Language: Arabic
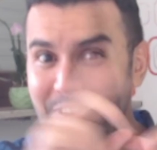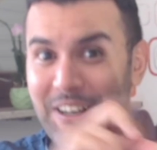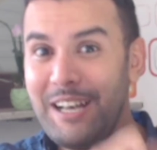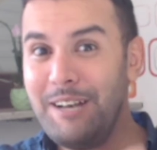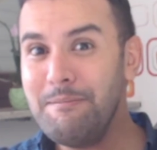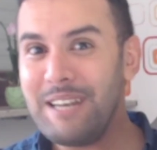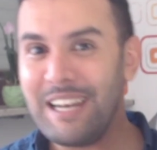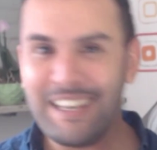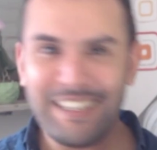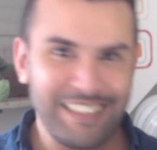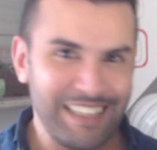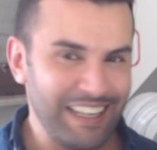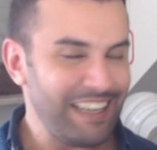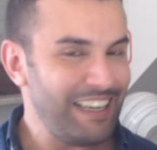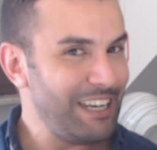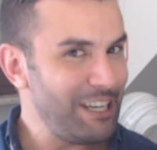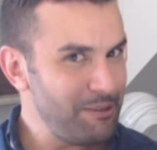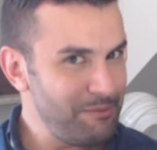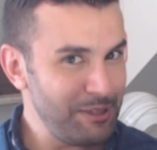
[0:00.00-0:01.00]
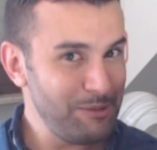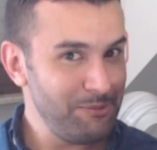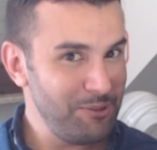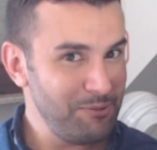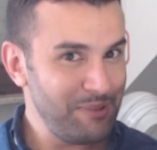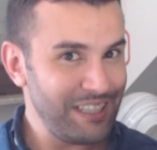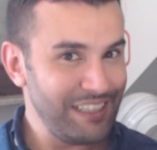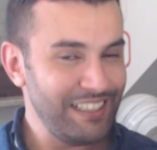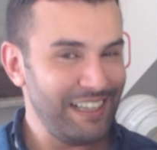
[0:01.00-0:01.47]
اعمل ايضا قريبا
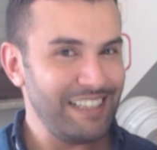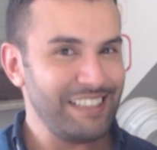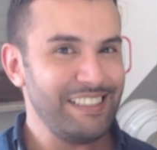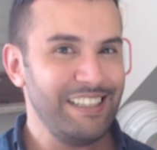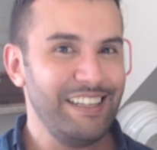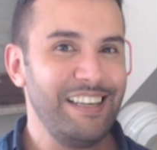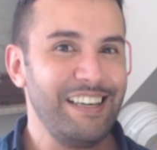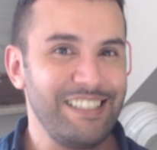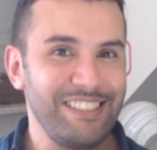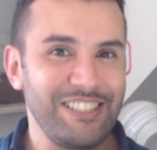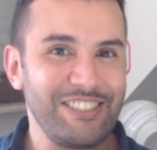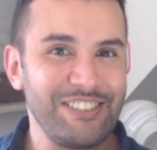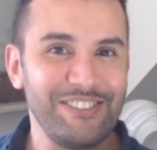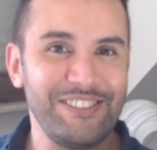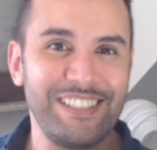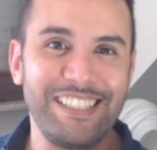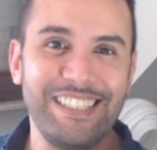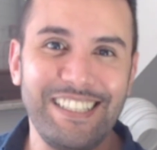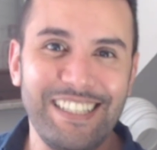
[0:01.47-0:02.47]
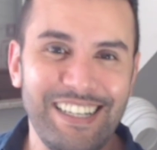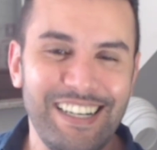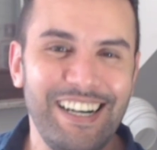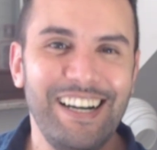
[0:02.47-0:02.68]
ممكن ايضا لهجه سوريه